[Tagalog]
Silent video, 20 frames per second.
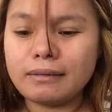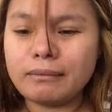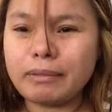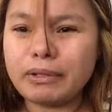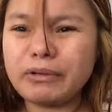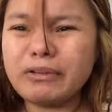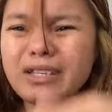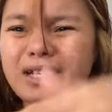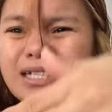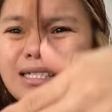
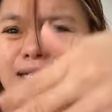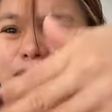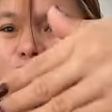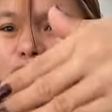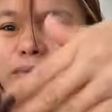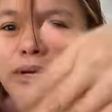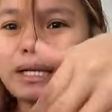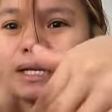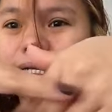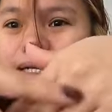Pero hindi kasi
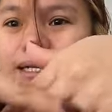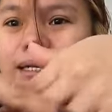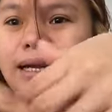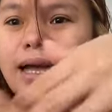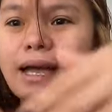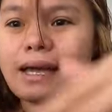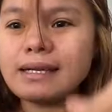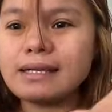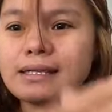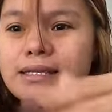ako mahilig,
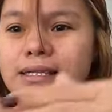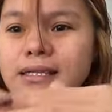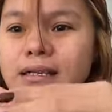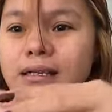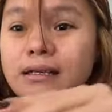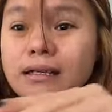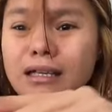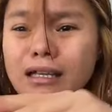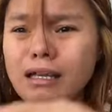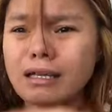guys.
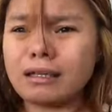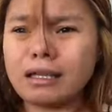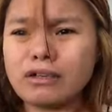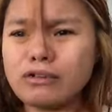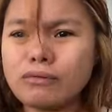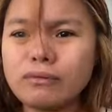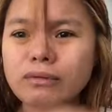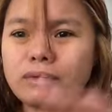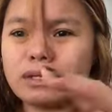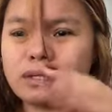Kikita
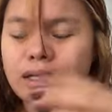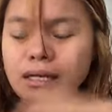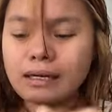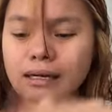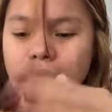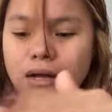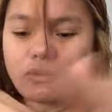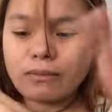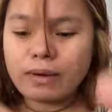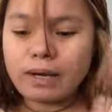nyo, hindi
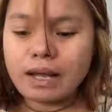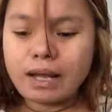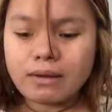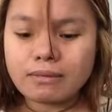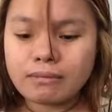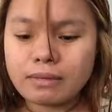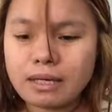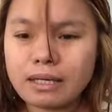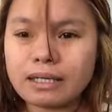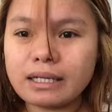talaga ako, wala
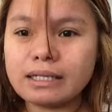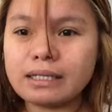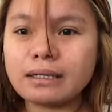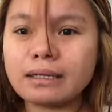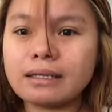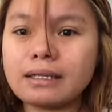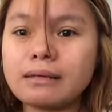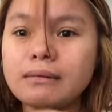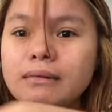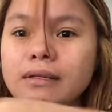akong mga
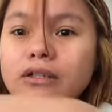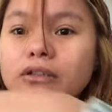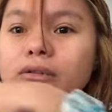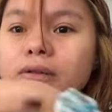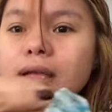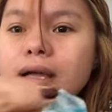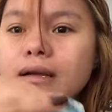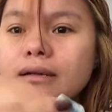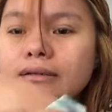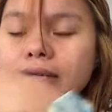ganyan-ganyan. Ito
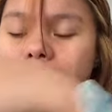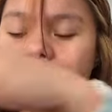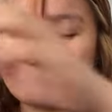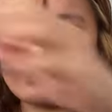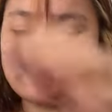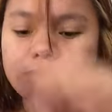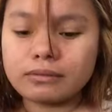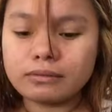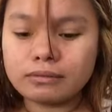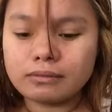lang,
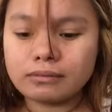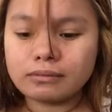relo. Oh.